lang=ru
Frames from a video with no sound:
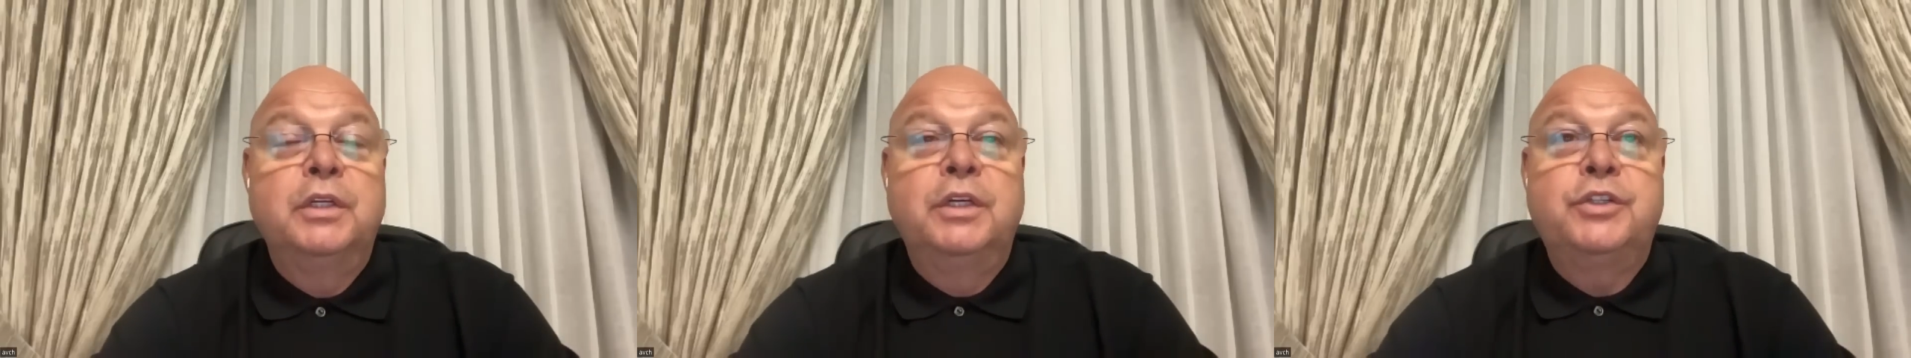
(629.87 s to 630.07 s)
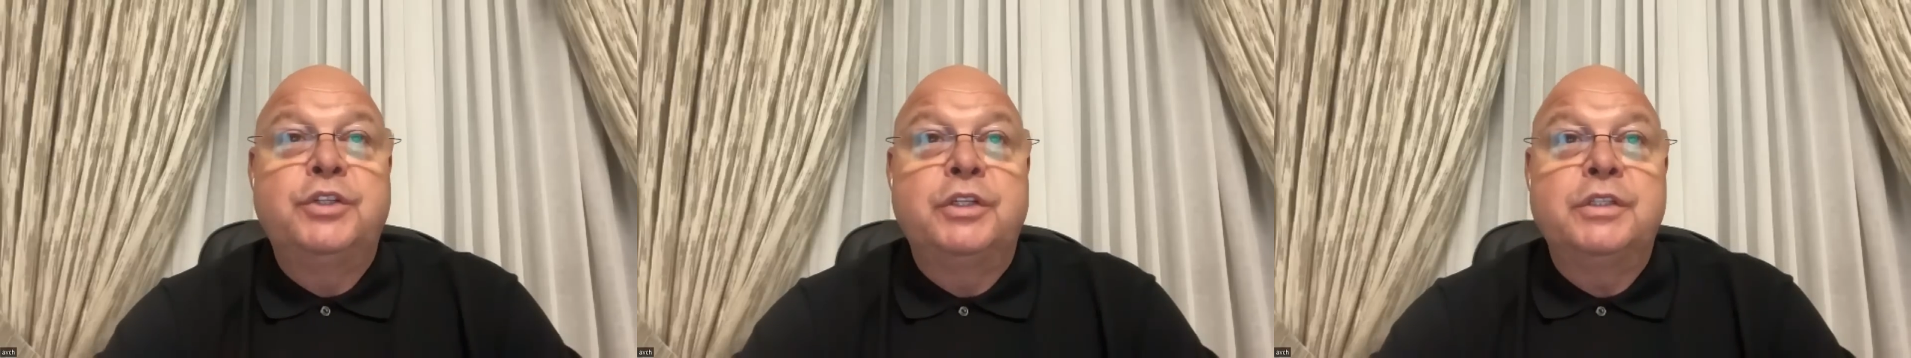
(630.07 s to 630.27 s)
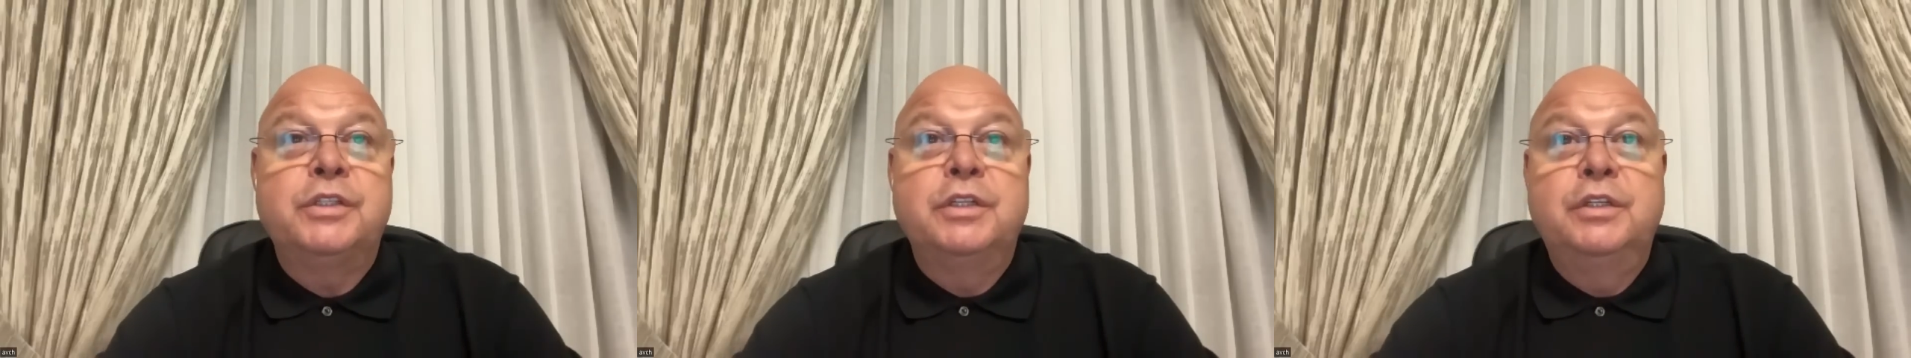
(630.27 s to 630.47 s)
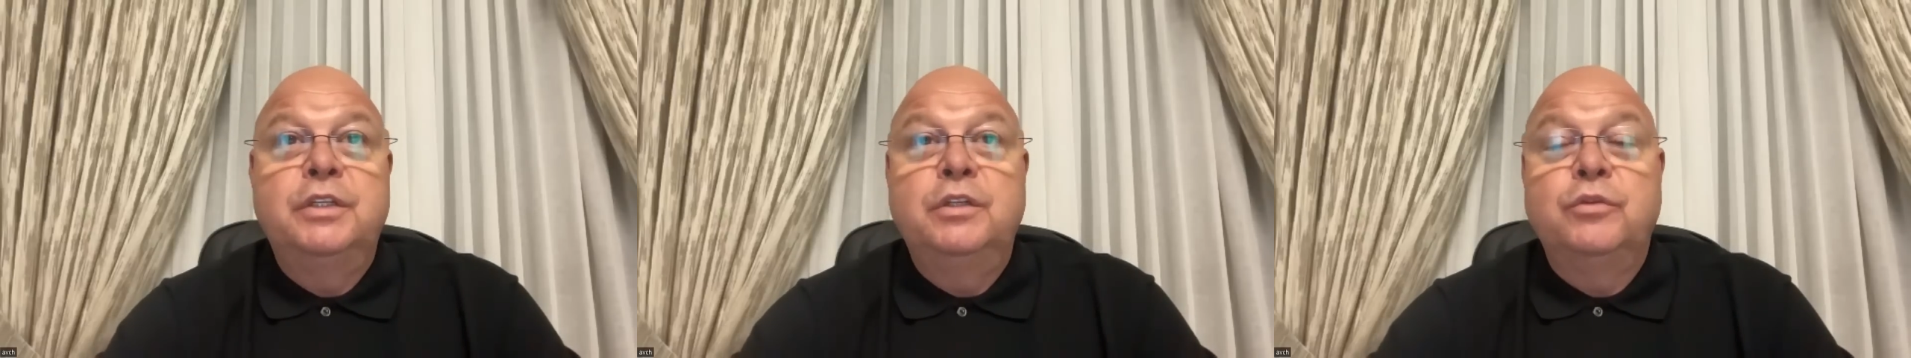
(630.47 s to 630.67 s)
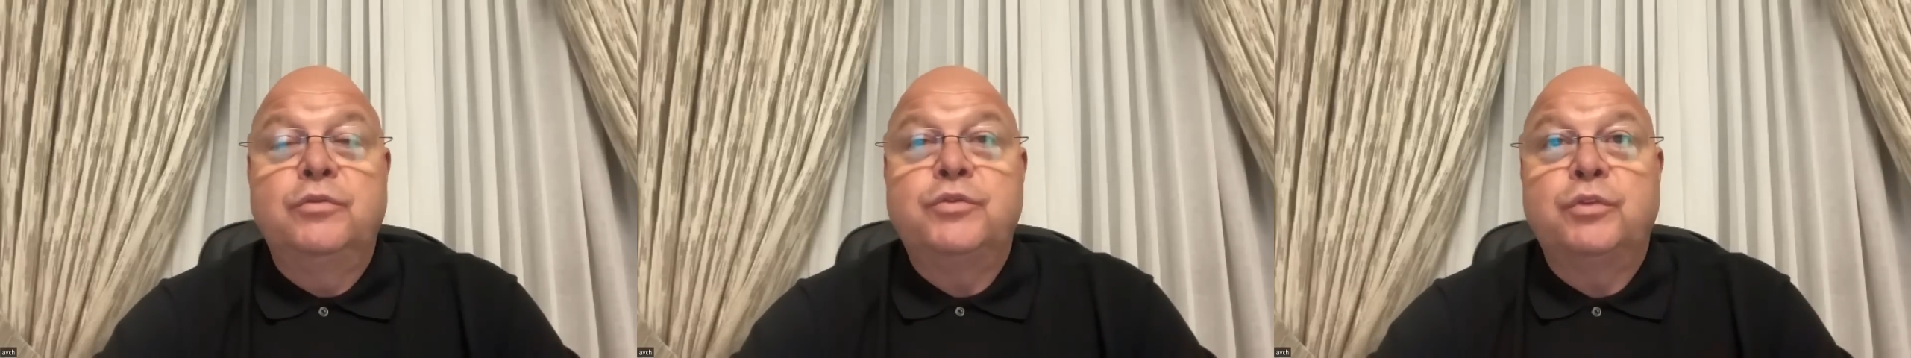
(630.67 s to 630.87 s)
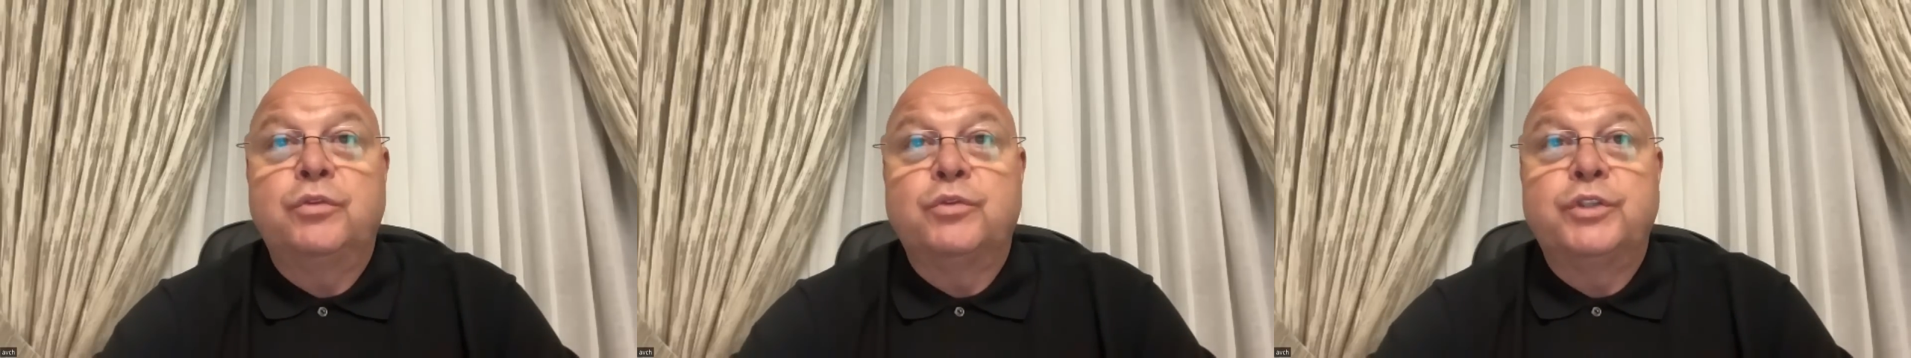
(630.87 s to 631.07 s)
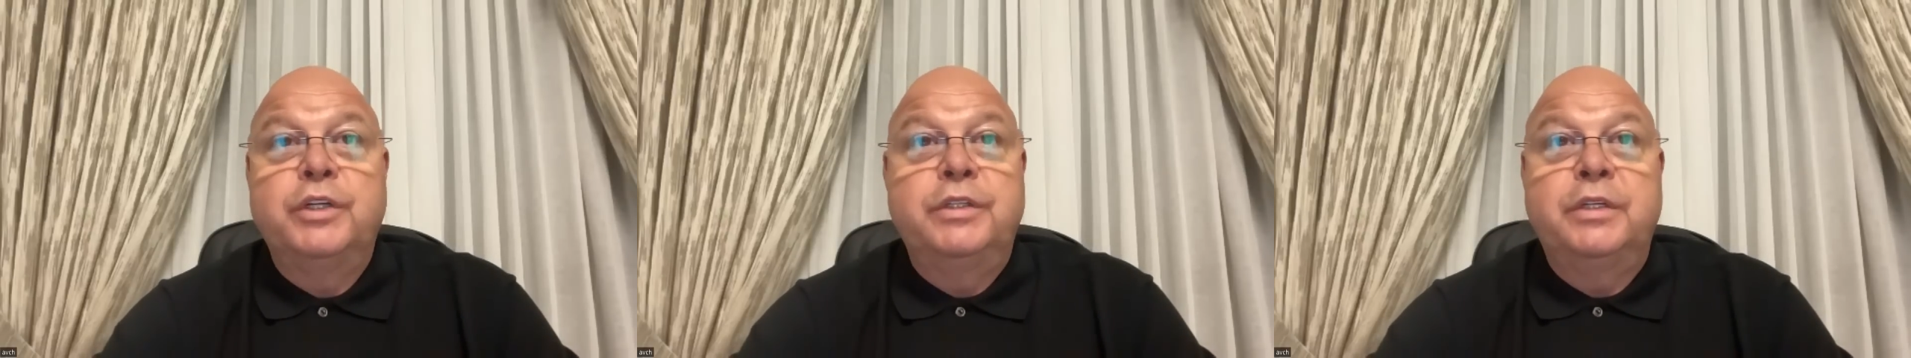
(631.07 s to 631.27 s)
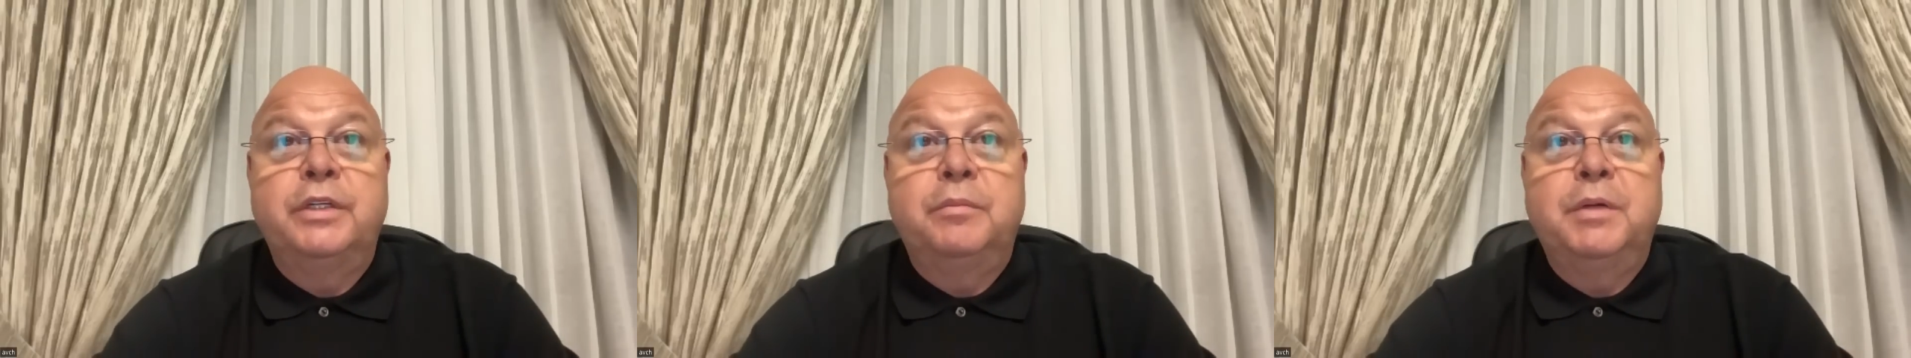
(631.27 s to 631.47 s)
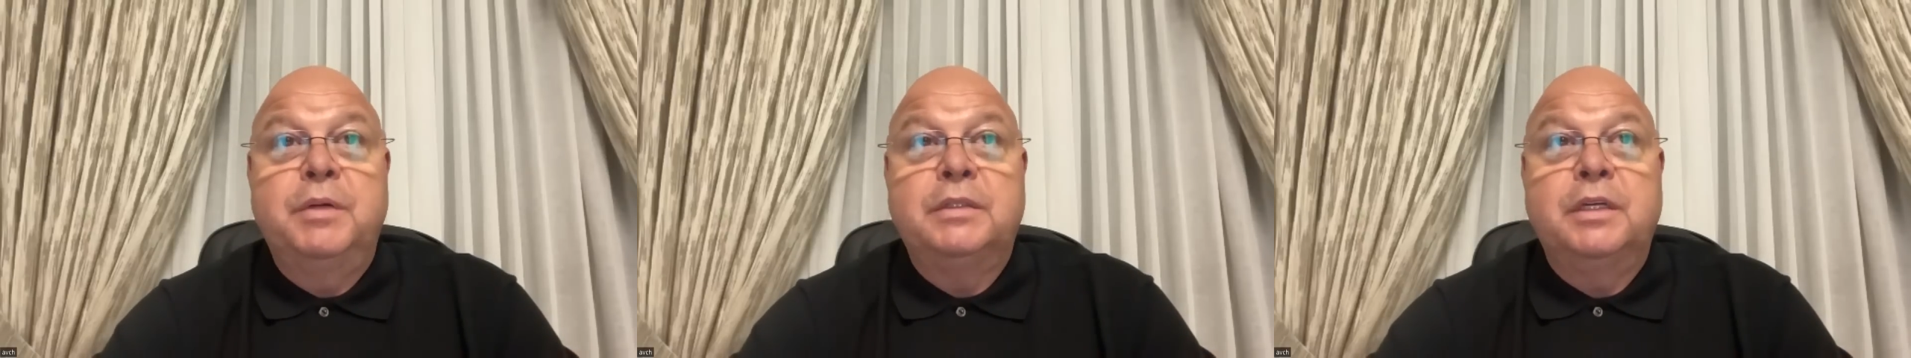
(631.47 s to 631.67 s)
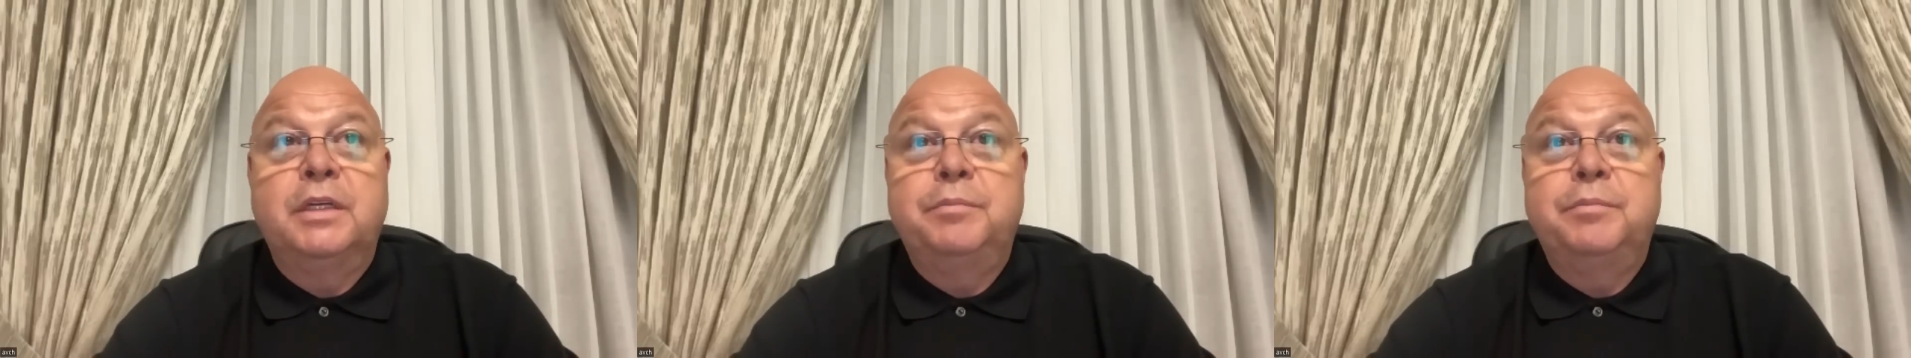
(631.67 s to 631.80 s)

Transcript: И через неделю все, уже эти ребята